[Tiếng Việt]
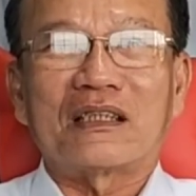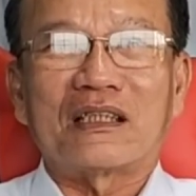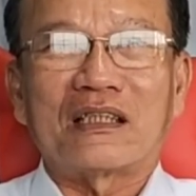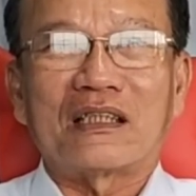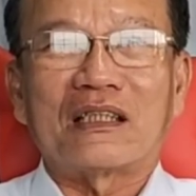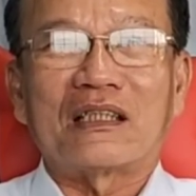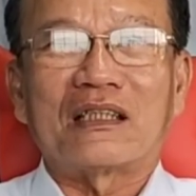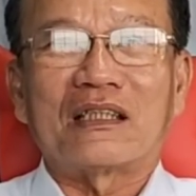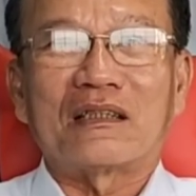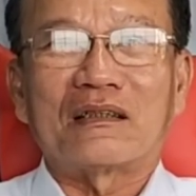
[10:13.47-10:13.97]

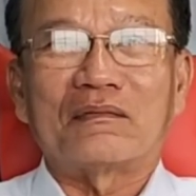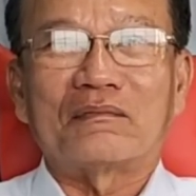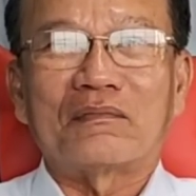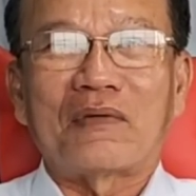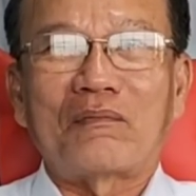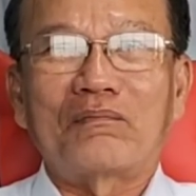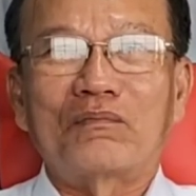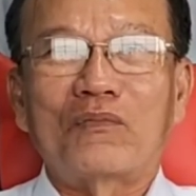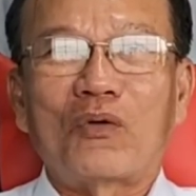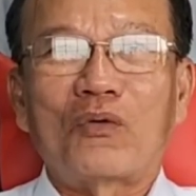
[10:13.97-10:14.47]
là
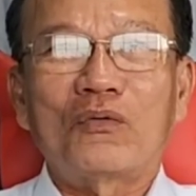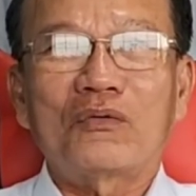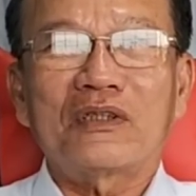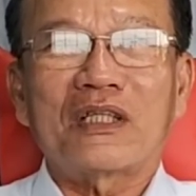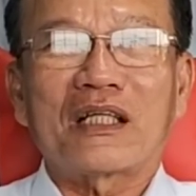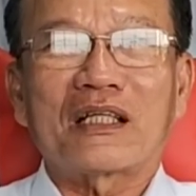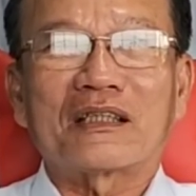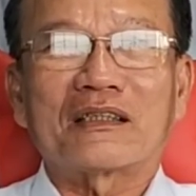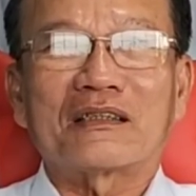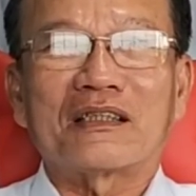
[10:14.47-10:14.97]
mong muốn
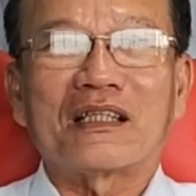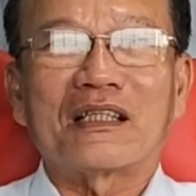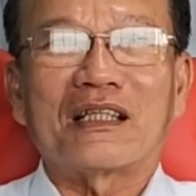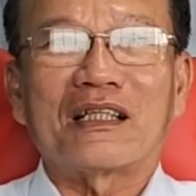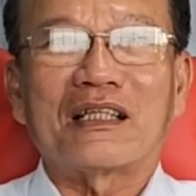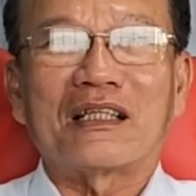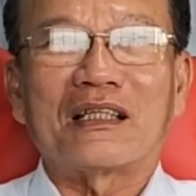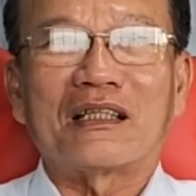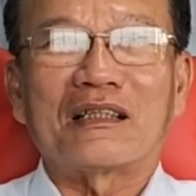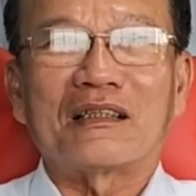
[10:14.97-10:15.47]
rằng
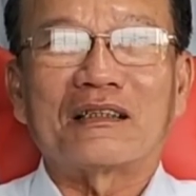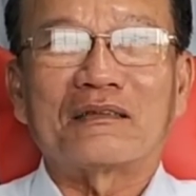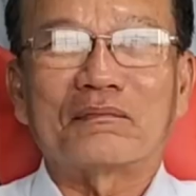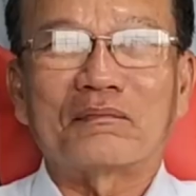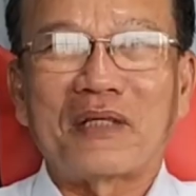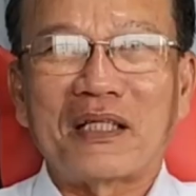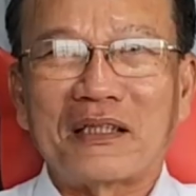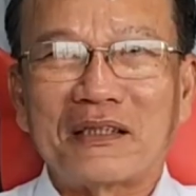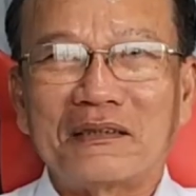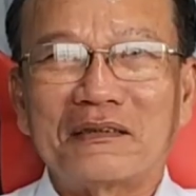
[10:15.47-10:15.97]
là
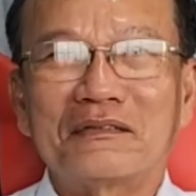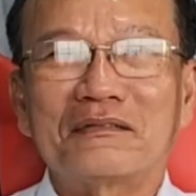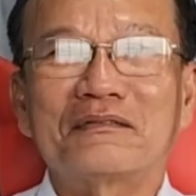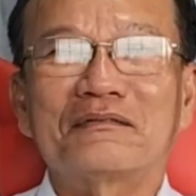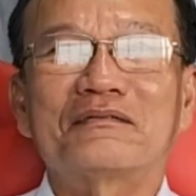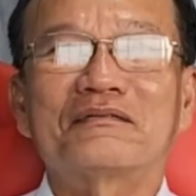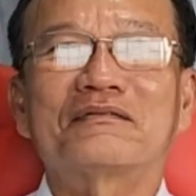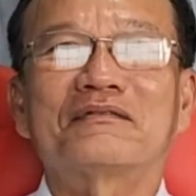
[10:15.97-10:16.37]
bên